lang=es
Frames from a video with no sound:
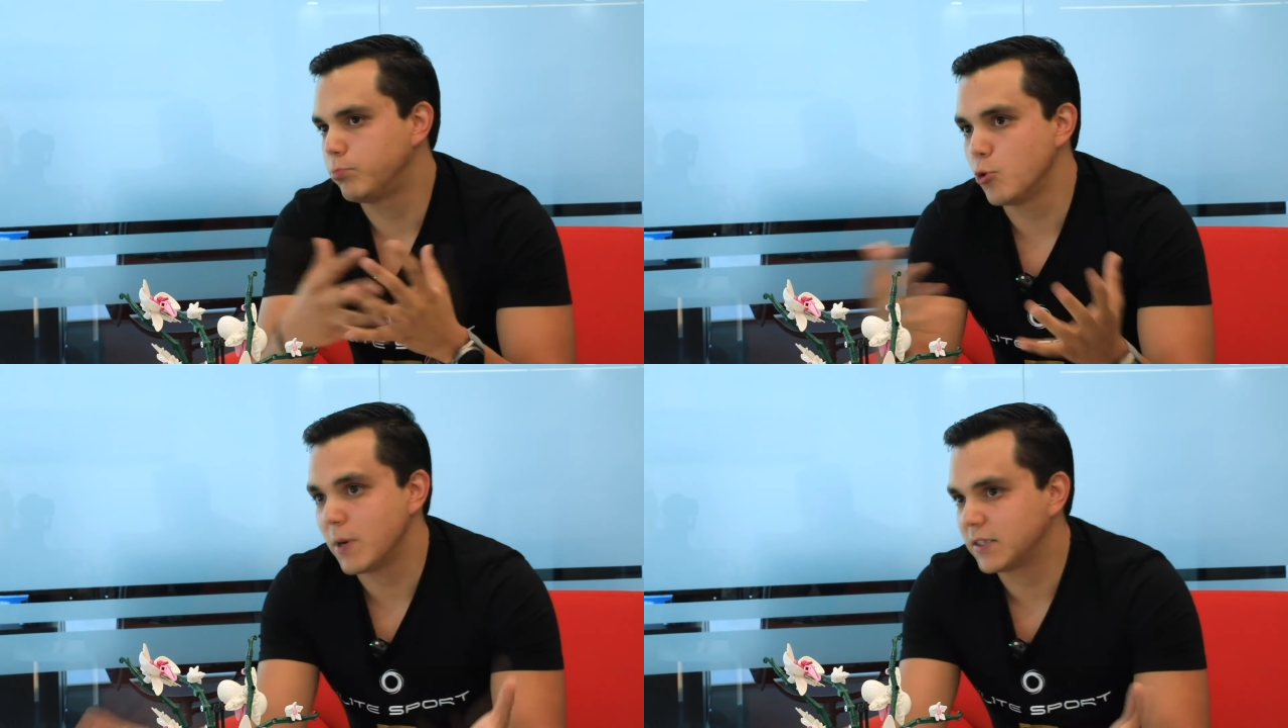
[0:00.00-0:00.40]

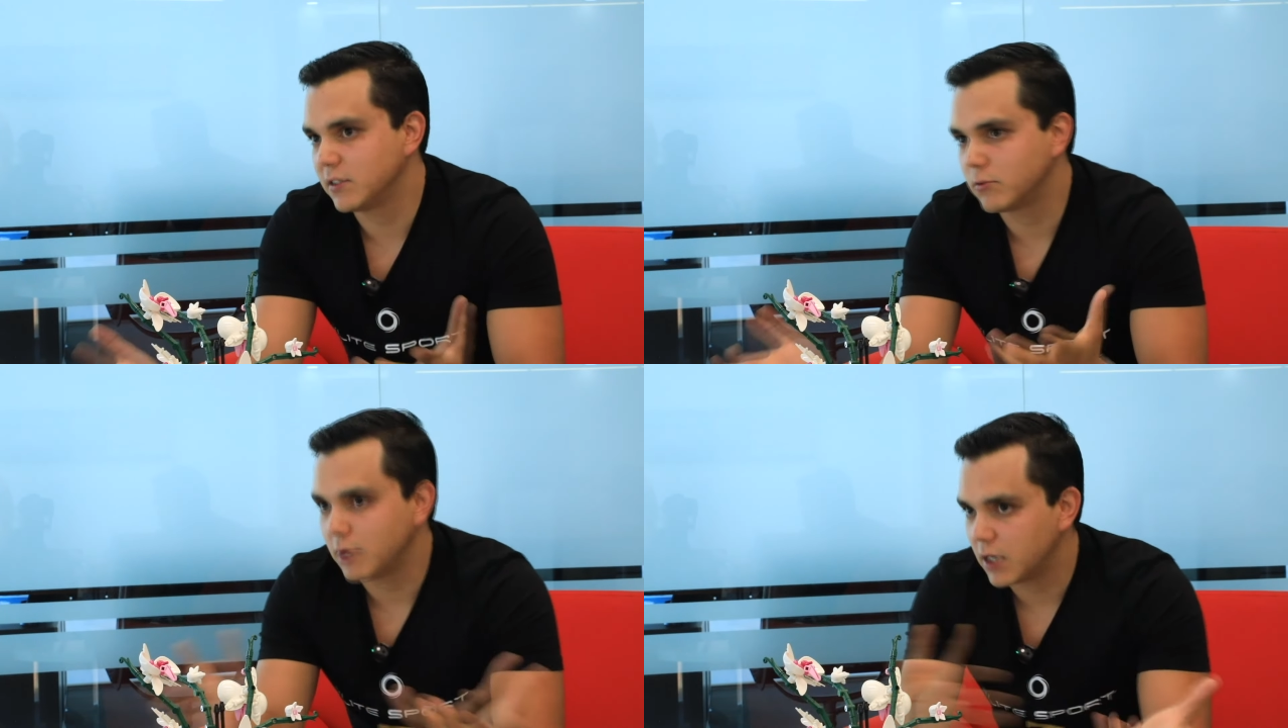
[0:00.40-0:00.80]
Pumas
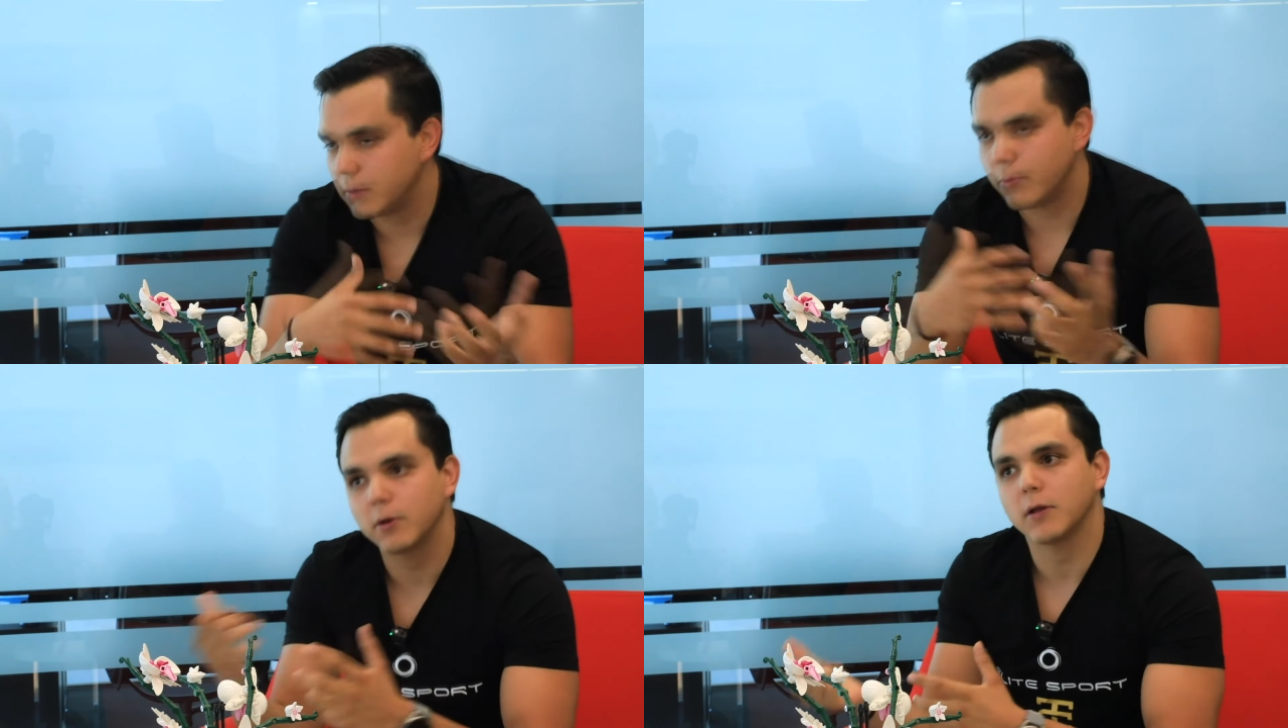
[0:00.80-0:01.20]
es un
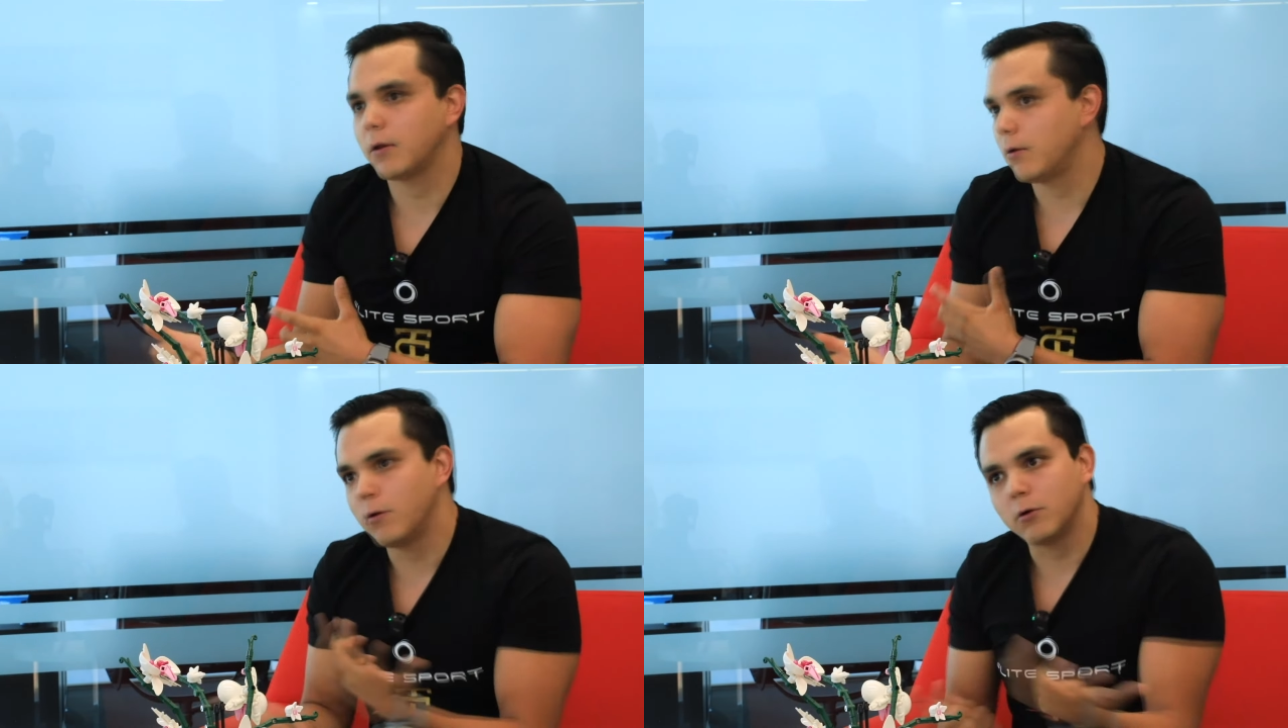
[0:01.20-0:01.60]
equipo
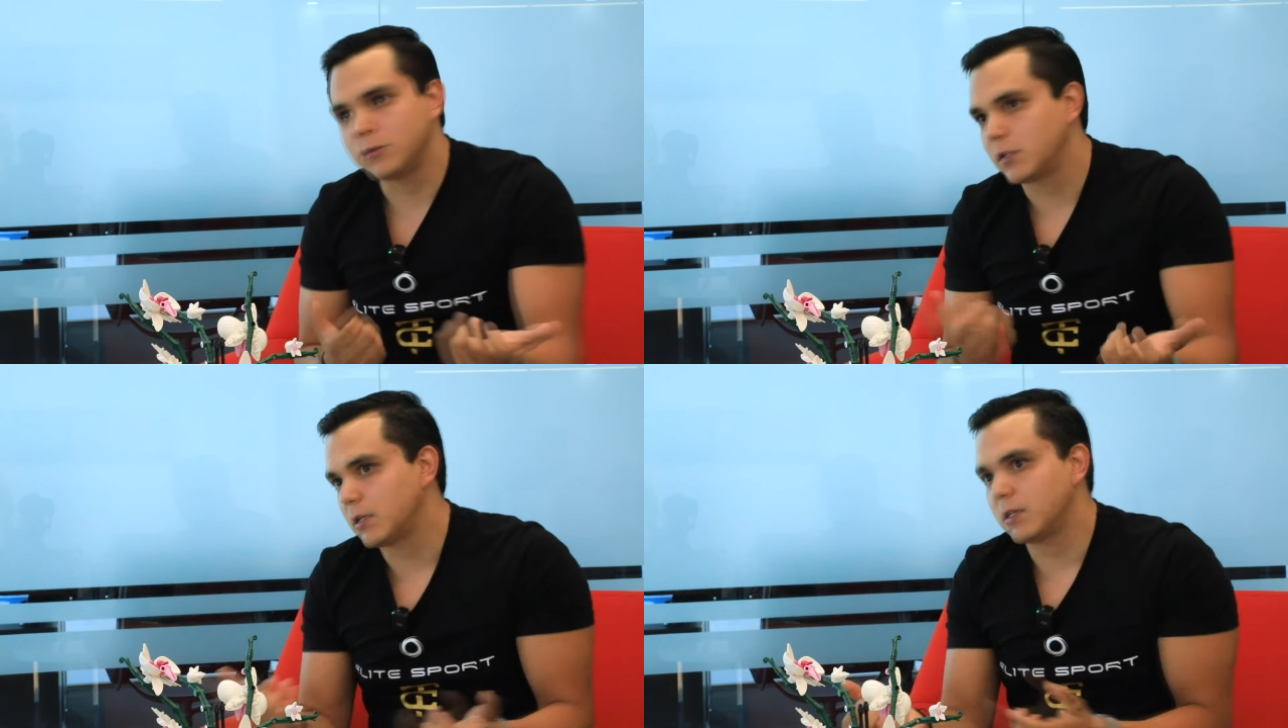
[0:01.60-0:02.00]
que no
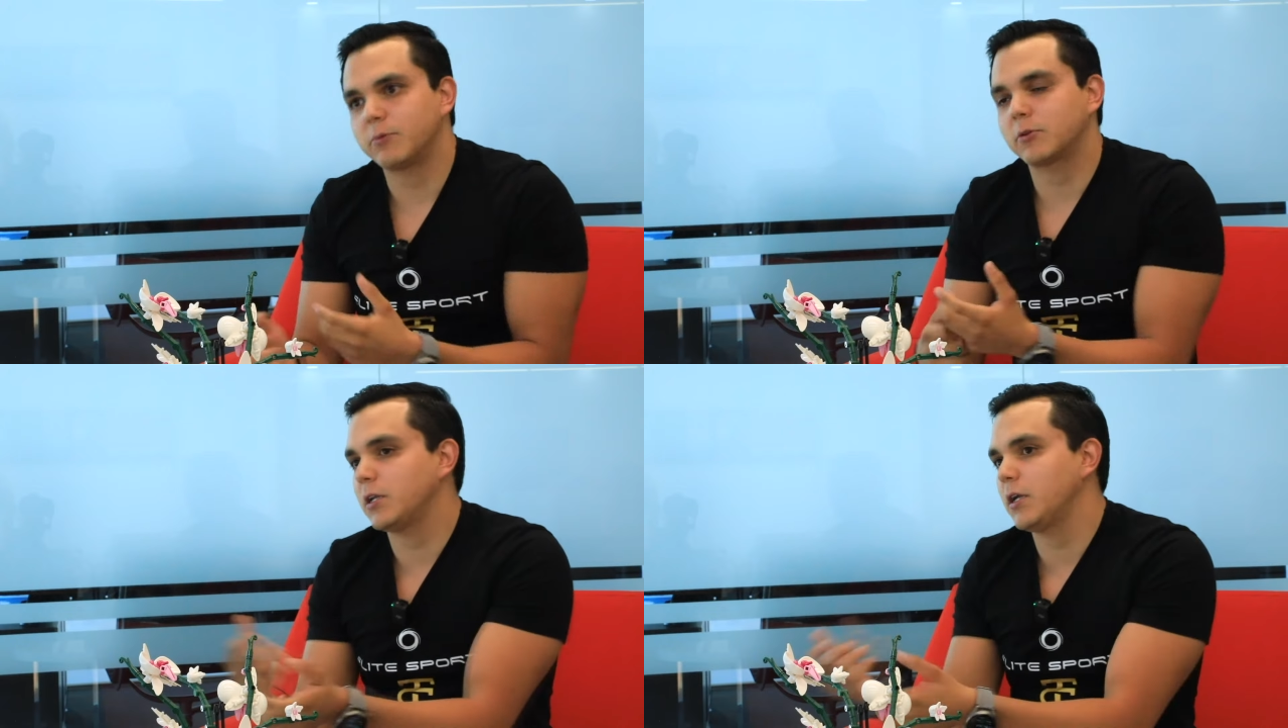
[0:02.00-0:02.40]
contrata
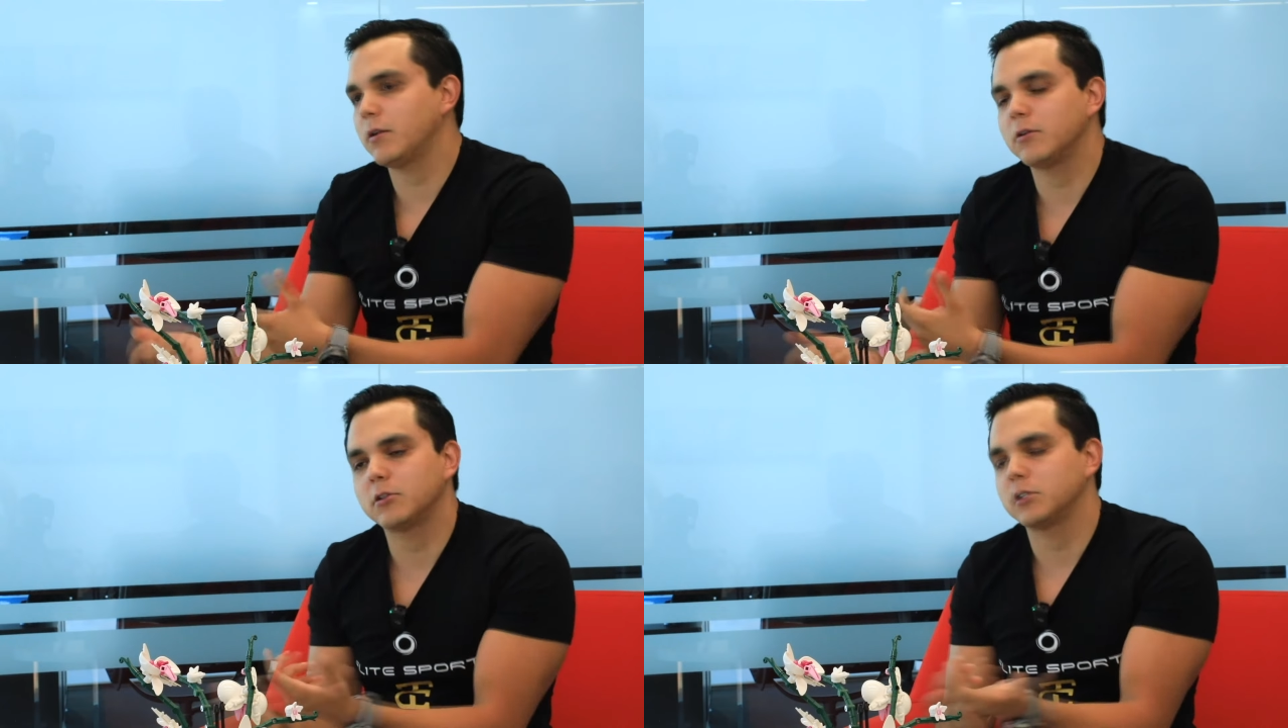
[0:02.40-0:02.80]

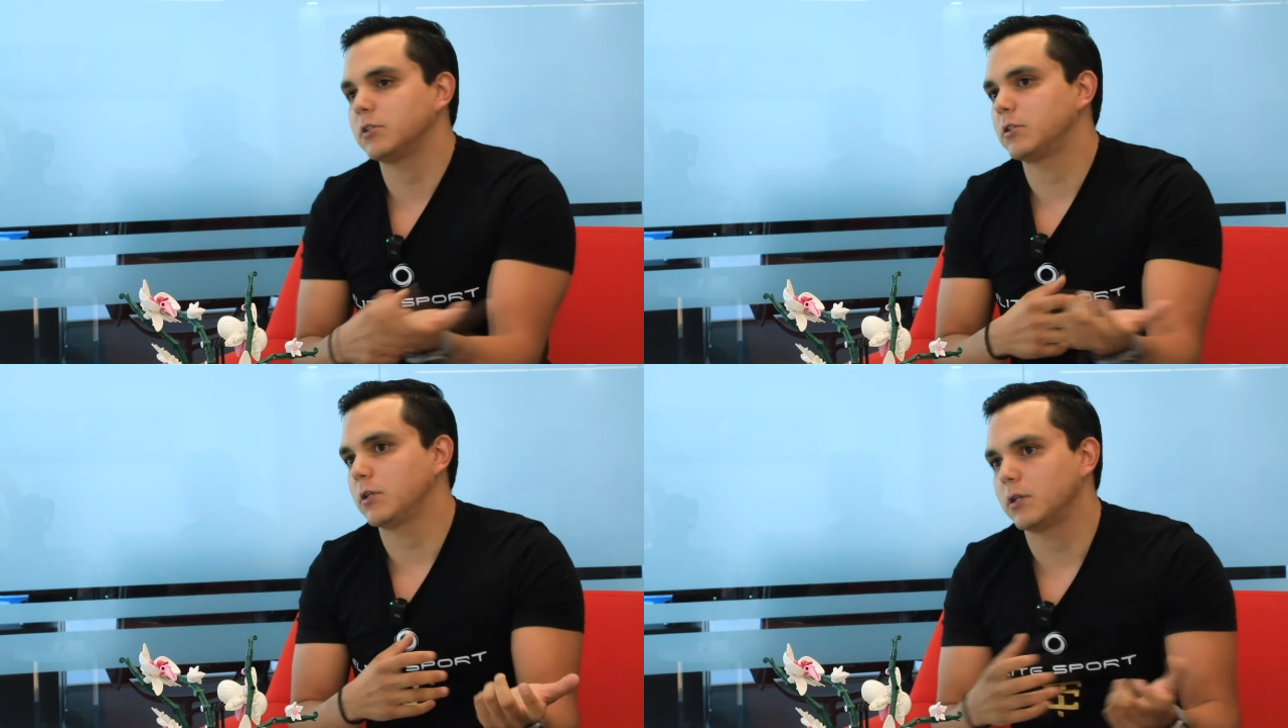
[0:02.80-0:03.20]
porteros,
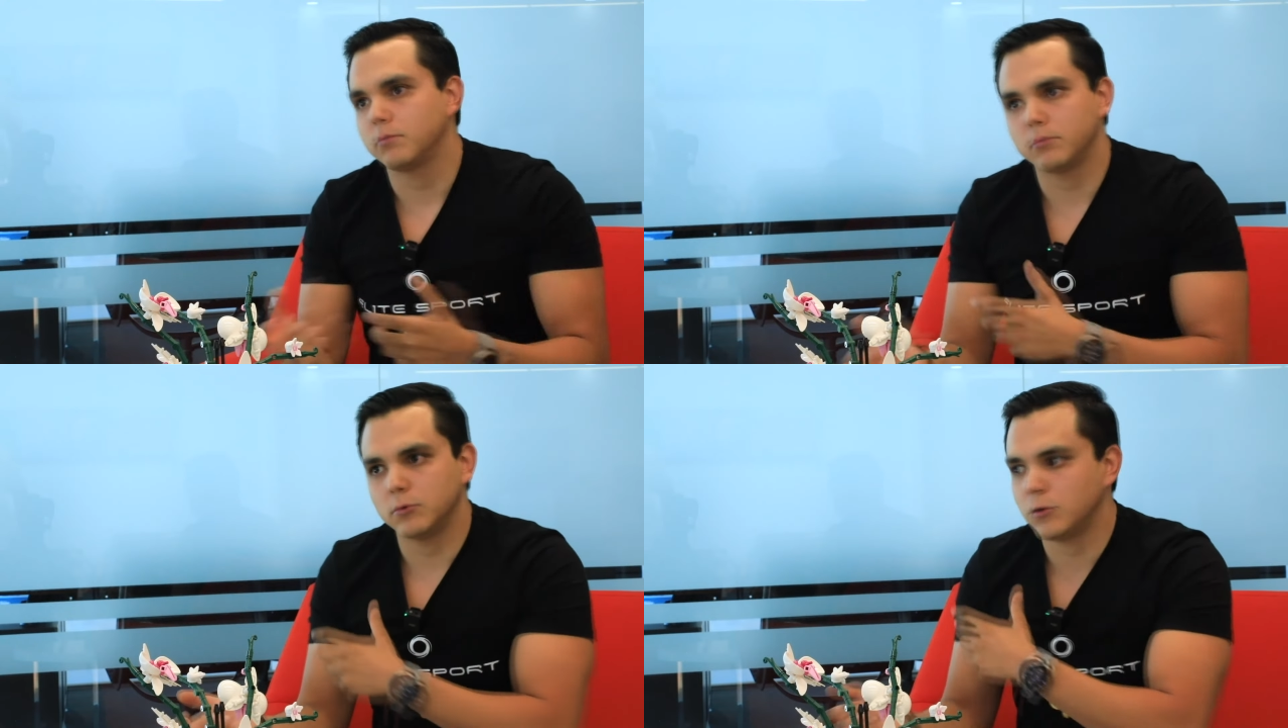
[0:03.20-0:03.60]

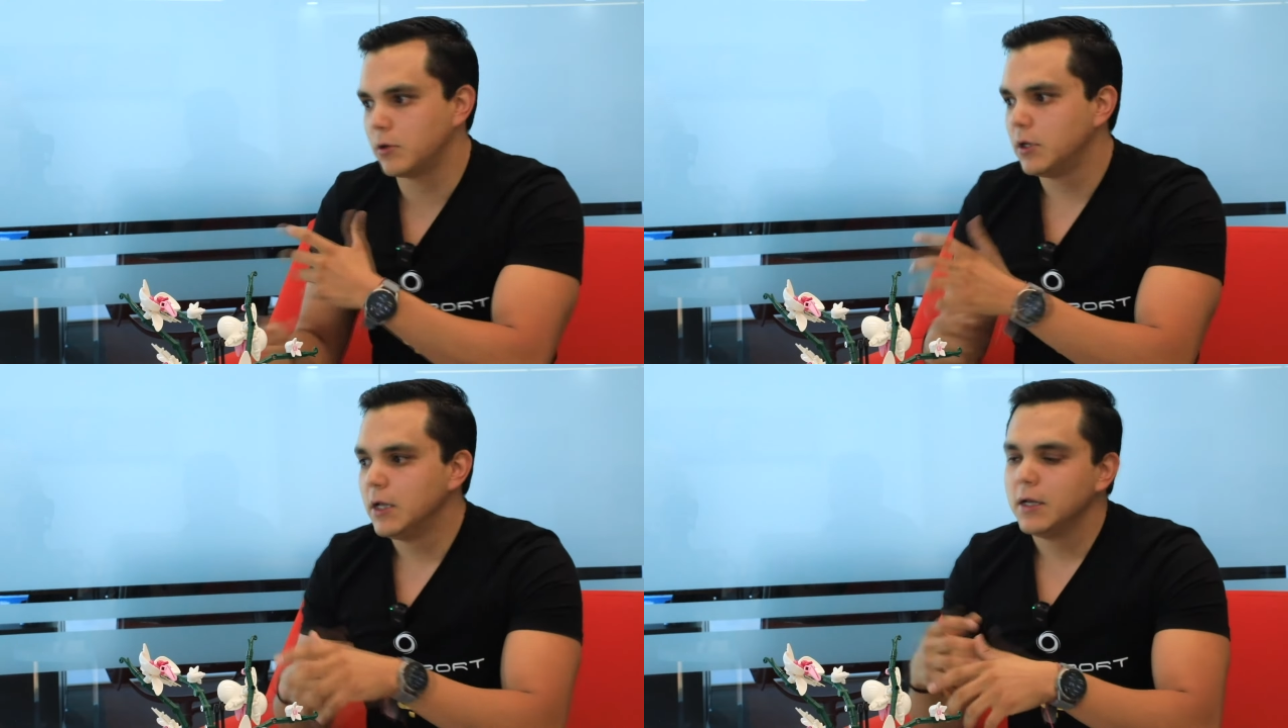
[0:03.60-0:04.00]
este, ¿no?